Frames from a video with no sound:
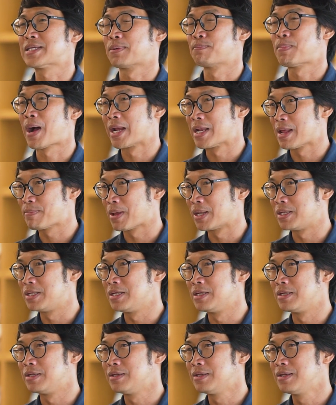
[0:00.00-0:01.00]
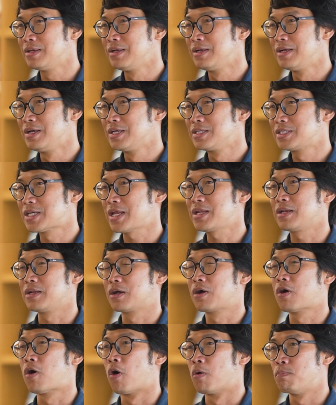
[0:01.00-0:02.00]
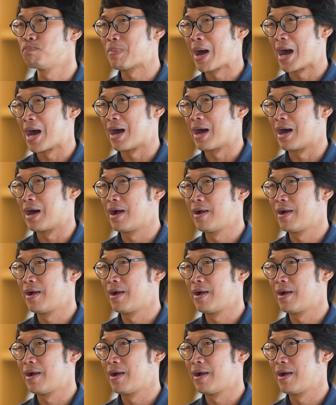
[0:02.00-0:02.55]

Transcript: จากภายในแผ่นดิน เช่นของป่า